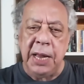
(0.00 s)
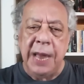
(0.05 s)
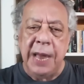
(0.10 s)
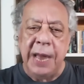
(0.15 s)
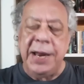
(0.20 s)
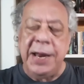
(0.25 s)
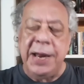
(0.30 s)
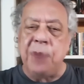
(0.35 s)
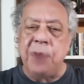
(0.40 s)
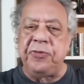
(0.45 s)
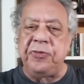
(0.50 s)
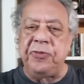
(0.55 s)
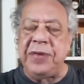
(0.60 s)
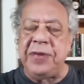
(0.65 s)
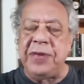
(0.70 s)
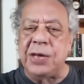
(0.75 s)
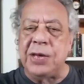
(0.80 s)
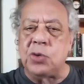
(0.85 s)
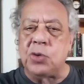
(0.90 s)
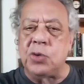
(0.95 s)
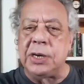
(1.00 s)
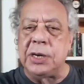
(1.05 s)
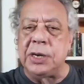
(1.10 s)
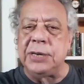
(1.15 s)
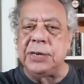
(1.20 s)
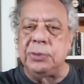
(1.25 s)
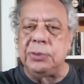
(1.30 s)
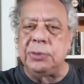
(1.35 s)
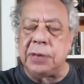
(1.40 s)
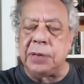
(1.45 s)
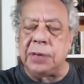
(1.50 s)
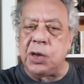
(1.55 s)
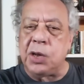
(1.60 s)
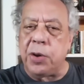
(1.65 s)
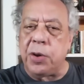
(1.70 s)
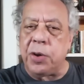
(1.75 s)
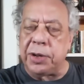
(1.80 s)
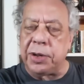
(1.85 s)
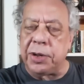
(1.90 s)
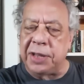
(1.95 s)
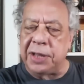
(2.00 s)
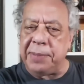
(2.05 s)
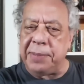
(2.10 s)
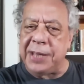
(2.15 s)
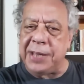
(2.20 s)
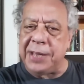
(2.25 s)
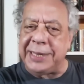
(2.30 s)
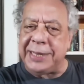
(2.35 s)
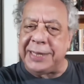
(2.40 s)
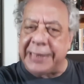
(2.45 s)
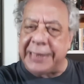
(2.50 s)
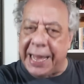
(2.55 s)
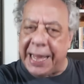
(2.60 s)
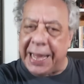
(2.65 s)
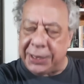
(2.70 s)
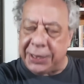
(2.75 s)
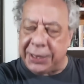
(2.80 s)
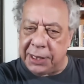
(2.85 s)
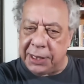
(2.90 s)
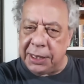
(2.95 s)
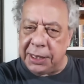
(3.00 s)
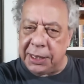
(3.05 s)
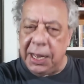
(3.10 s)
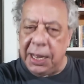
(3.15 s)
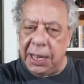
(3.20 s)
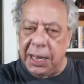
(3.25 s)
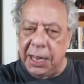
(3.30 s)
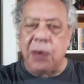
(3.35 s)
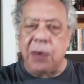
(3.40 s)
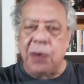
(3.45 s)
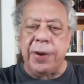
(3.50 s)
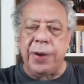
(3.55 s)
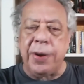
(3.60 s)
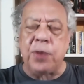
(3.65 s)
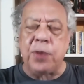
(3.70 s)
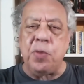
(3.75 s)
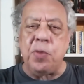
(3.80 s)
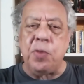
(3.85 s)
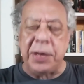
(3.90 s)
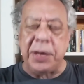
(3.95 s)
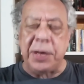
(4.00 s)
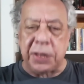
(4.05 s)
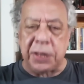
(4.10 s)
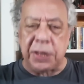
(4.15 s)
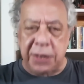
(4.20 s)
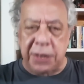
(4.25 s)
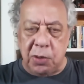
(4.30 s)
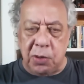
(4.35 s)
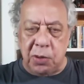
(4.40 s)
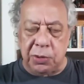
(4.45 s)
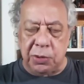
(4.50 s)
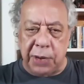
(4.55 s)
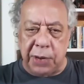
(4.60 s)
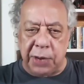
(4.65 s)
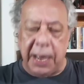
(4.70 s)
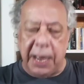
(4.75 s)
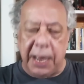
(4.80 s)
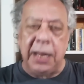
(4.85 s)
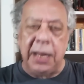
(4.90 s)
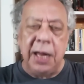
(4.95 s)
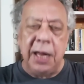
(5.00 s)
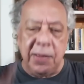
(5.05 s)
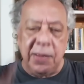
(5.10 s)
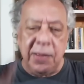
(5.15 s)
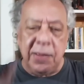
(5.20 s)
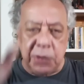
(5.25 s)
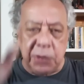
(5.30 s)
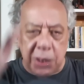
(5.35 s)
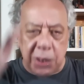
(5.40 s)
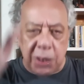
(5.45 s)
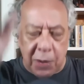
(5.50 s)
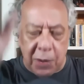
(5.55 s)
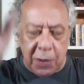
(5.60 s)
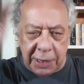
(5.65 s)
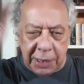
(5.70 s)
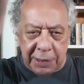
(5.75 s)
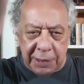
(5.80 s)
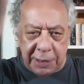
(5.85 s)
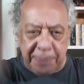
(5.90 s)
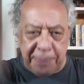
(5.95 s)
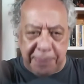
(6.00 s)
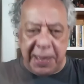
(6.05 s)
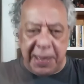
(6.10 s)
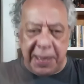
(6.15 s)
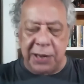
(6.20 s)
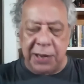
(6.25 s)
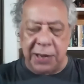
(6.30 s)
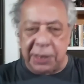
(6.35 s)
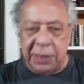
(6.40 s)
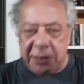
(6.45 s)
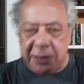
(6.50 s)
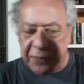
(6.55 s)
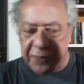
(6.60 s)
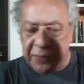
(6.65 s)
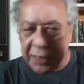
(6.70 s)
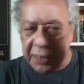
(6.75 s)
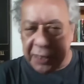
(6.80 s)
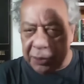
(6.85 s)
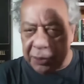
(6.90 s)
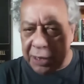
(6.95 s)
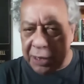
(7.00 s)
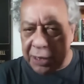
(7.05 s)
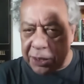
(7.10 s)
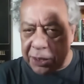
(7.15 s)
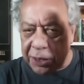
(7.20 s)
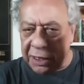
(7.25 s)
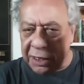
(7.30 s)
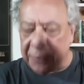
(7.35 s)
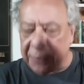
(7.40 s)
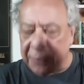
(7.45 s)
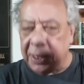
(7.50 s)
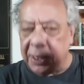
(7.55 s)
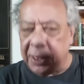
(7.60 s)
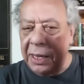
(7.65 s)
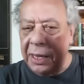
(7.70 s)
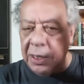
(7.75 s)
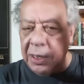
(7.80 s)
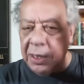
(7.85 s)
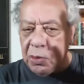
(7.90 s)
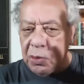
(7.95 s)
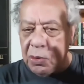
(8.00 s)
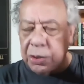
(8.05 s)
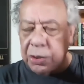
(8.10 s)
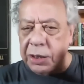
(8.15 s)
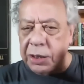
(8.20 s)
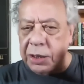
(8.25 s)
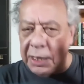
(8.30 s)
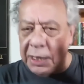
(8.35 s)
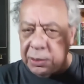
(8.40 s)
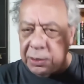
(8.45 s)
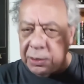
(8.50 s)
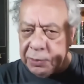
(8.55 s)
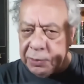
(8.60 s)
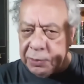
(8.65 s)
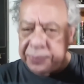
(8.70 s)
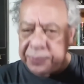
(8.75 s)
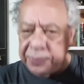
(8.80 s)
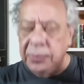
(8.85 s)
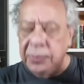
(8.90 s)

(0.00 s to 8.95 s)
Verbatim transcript: Não vinha jogando rigorosamente nada. Agora começa a se encontrar e você olha a tabela já está ficando lá em cima, encostando